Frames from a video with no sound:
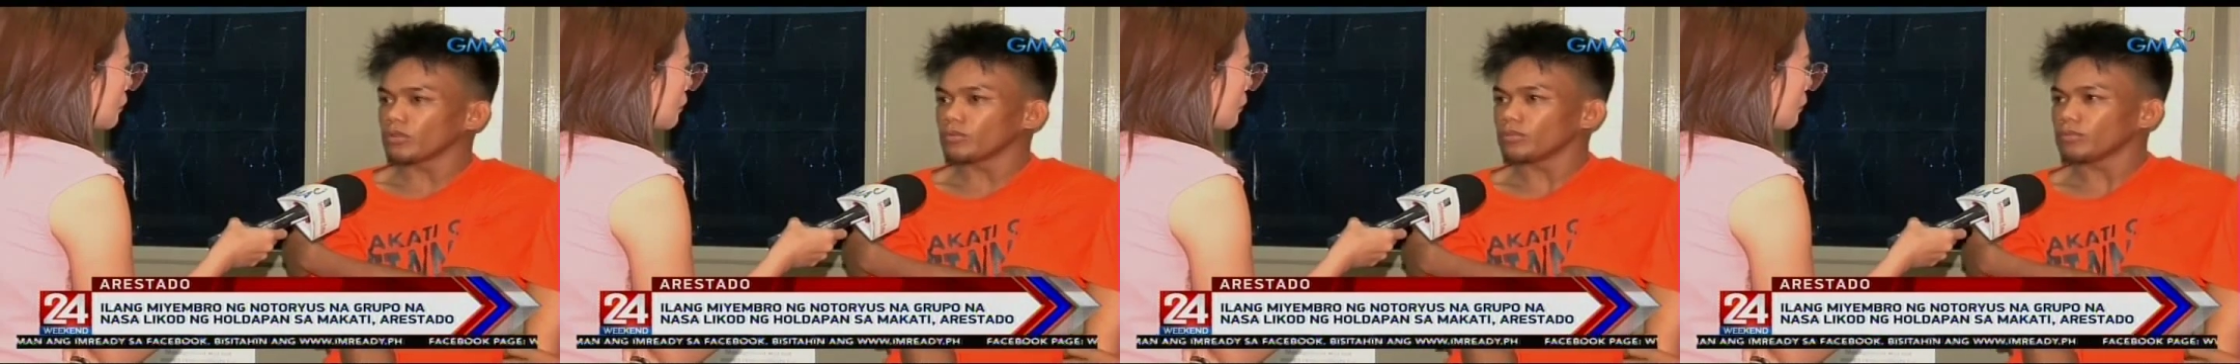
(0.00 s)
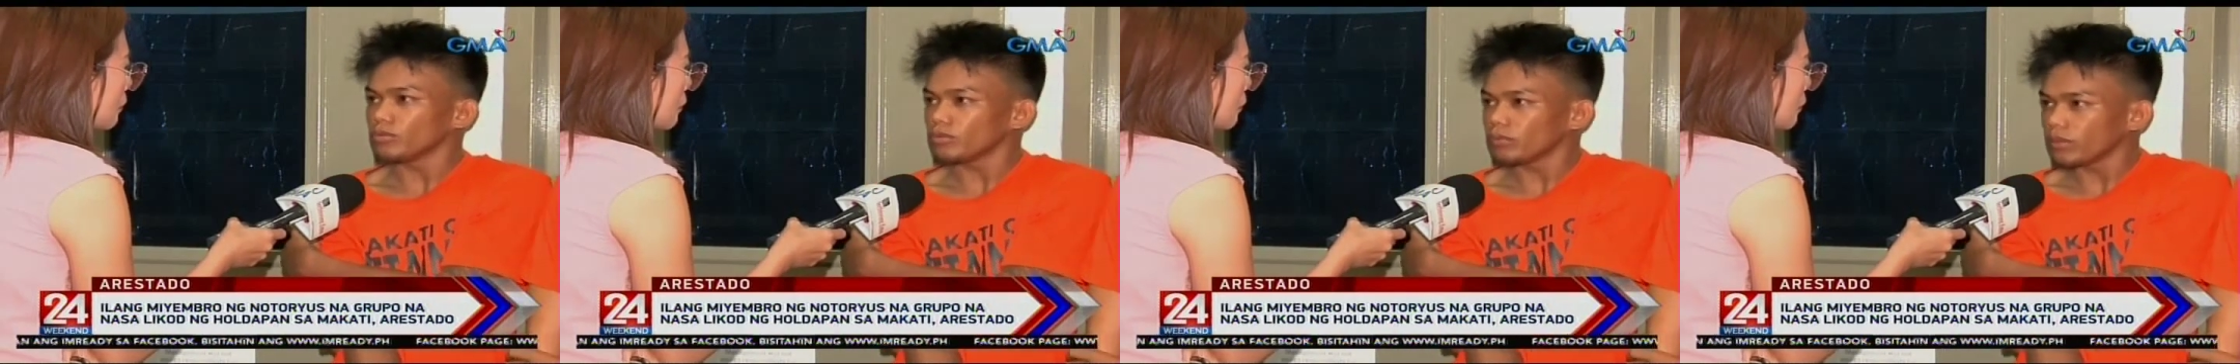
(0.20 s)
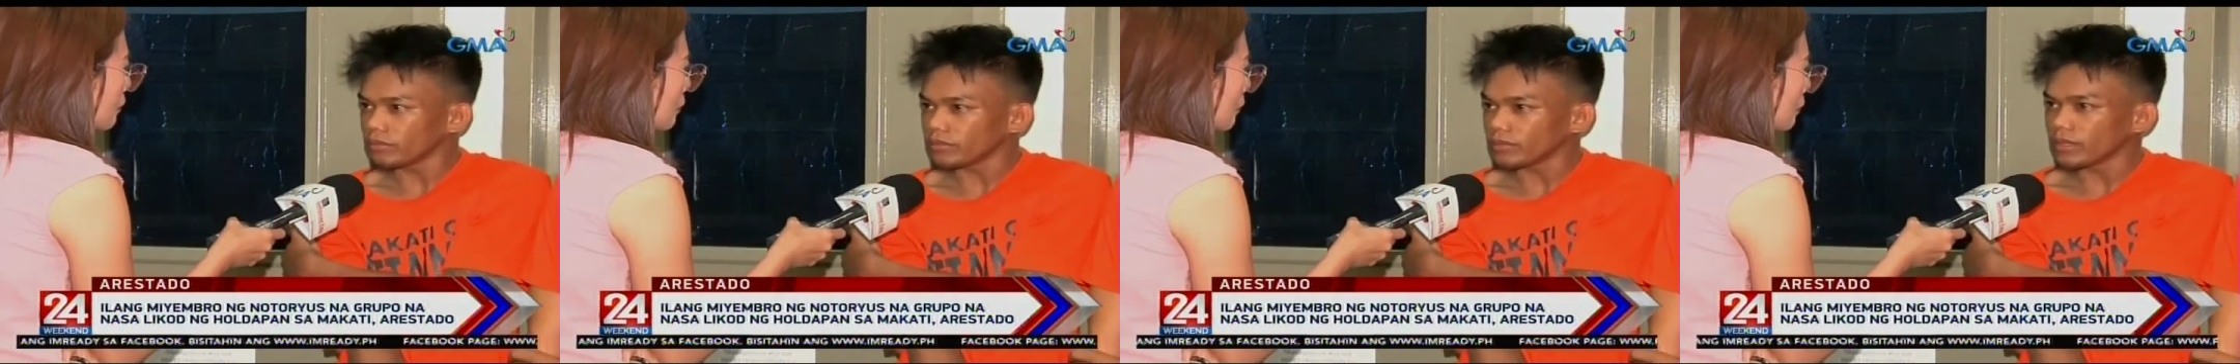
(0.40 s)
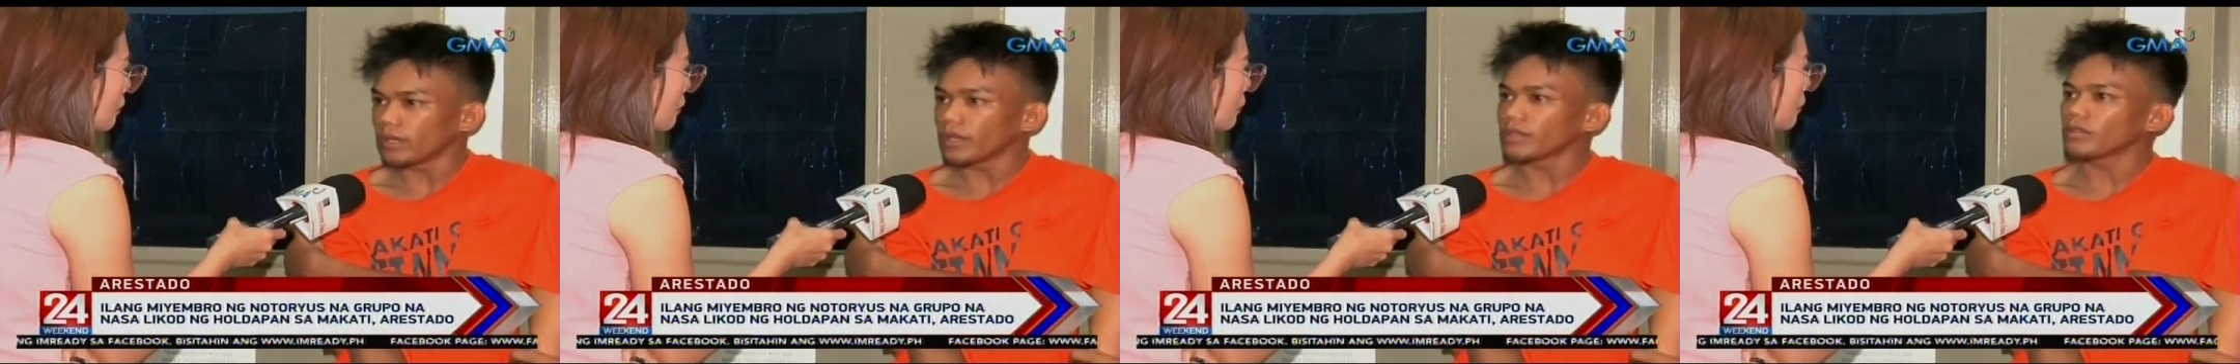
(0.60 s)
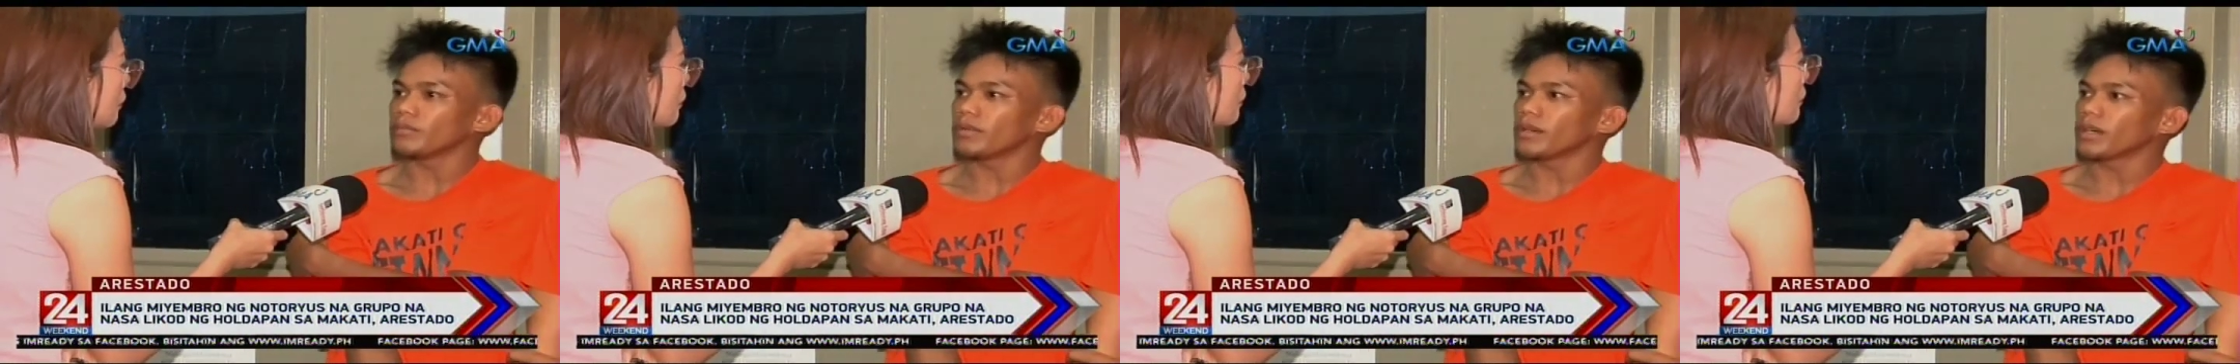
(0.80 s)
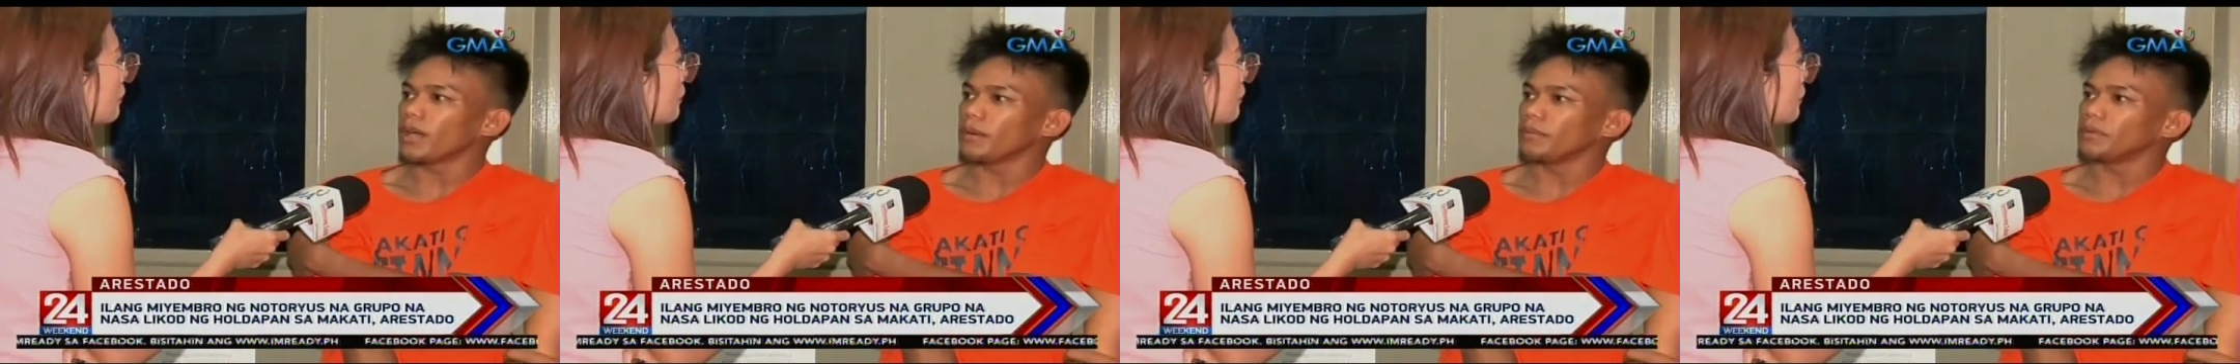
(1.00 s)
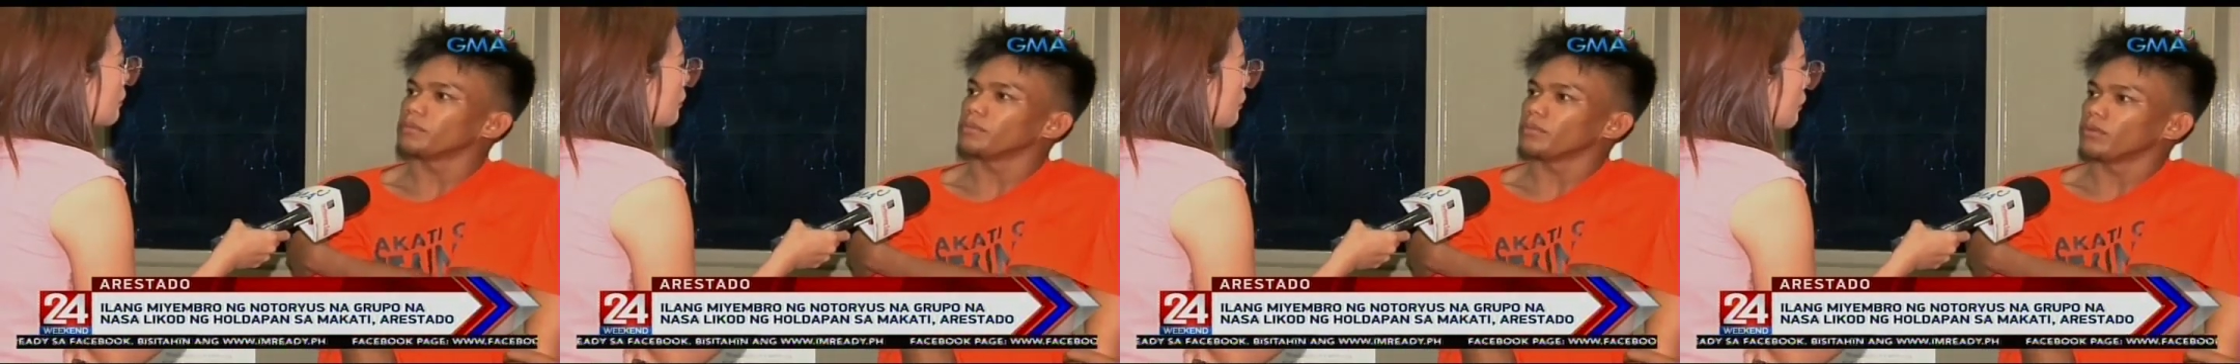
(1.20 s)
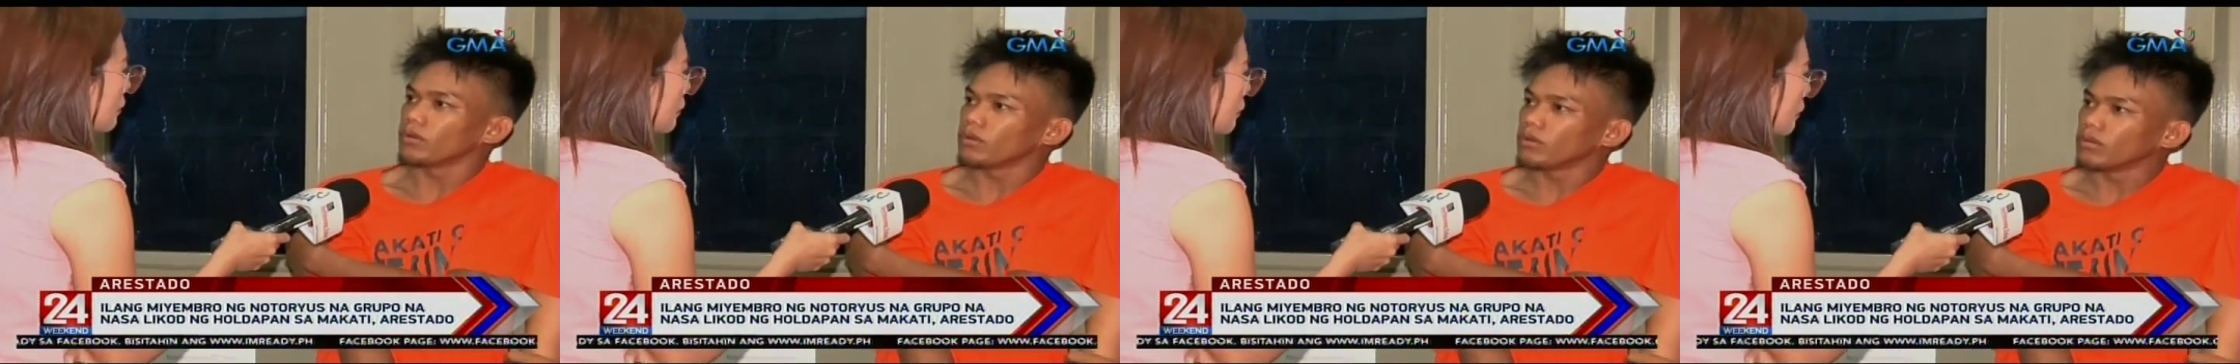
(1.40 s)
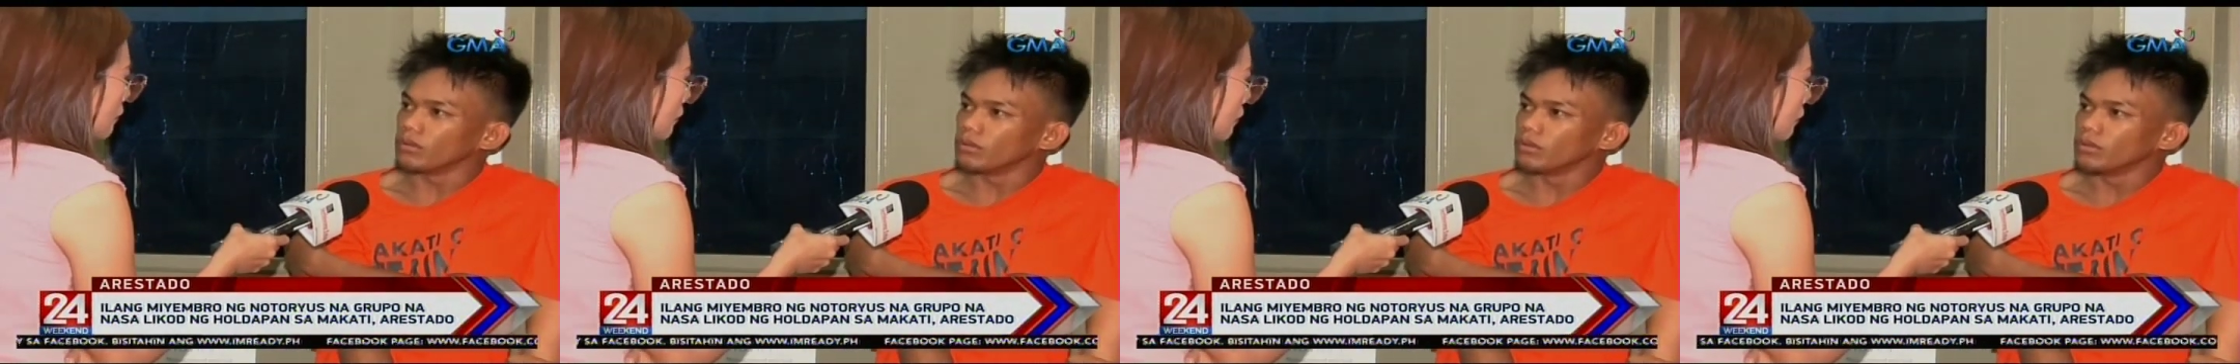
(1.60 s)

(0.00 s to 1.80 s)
ko po, ma'am, na gumagamit po ako.